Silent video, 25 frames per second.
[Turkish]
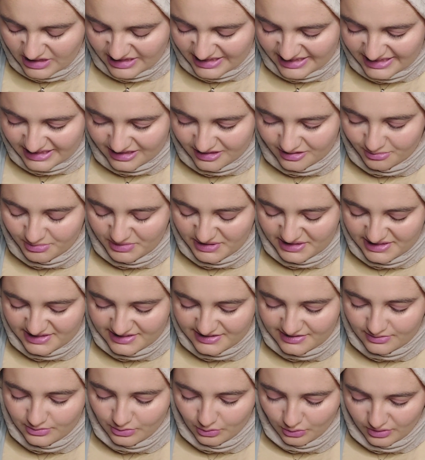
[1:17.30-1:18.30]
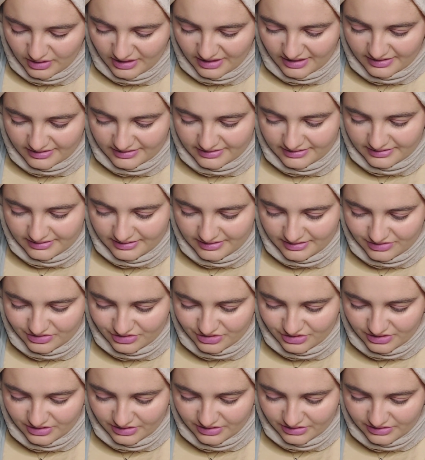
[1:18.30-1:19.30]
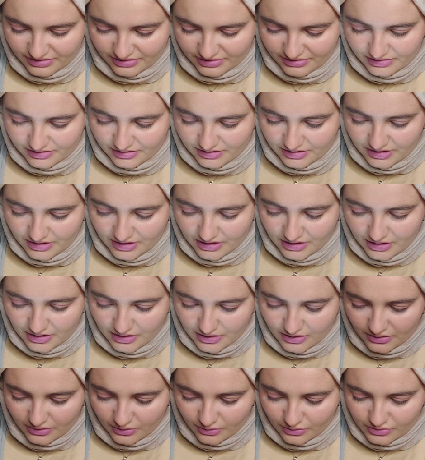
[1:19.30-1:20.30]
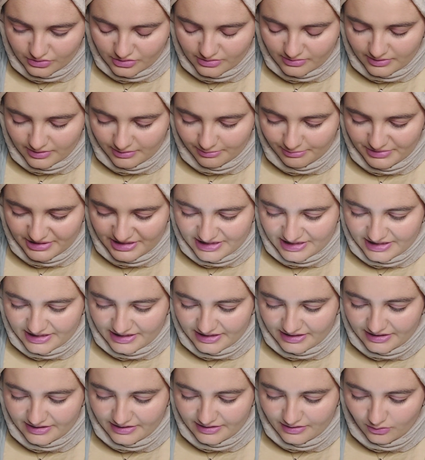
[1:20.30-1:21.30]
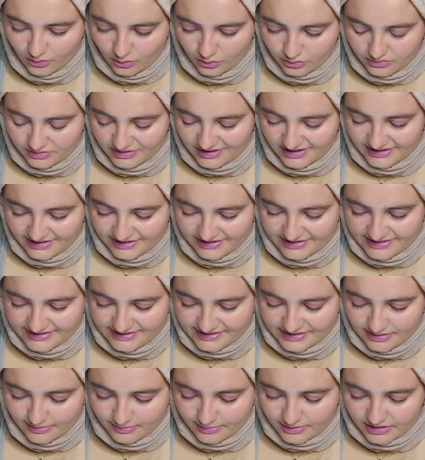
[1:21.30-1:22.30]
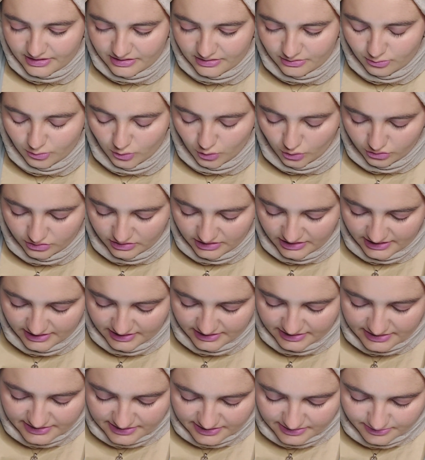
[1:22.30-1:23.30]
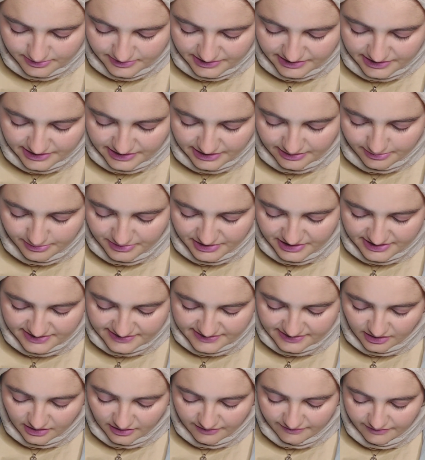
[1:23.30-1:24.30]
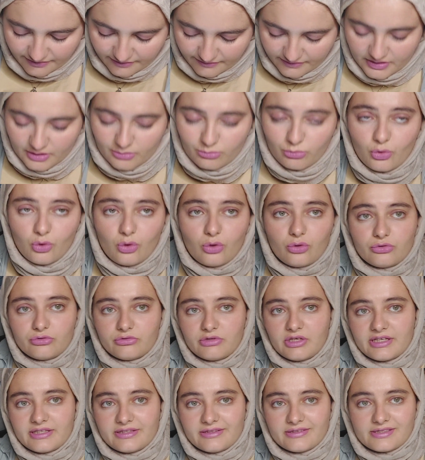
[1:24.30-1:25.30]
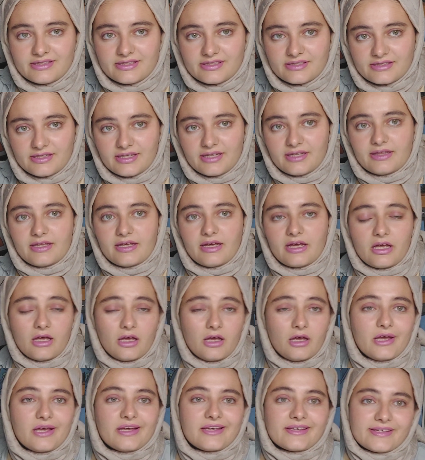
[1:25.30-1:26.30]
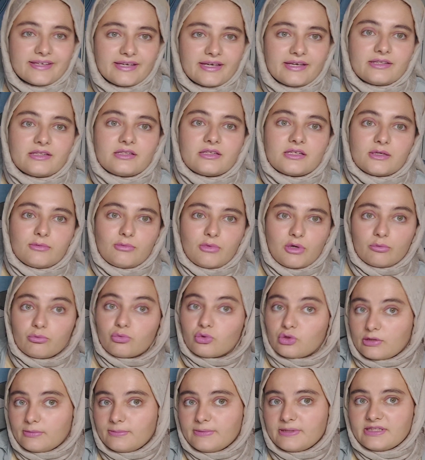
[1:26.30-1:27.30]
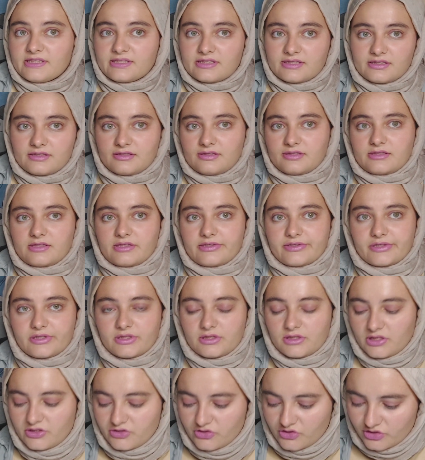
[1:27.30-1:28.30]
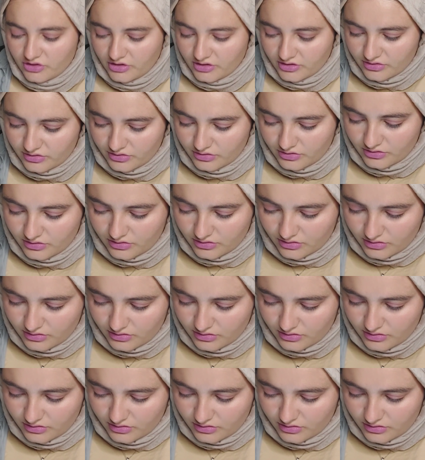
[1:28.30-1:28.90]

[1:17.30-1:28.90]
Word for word: Yeni bir dizi yok arkadaşlar. O zaman bir de online diziye bakalım. Online dizi bir diye bir sayfa var. Bu online dizide de K-drama bulabilirsiniz arkadaşlar.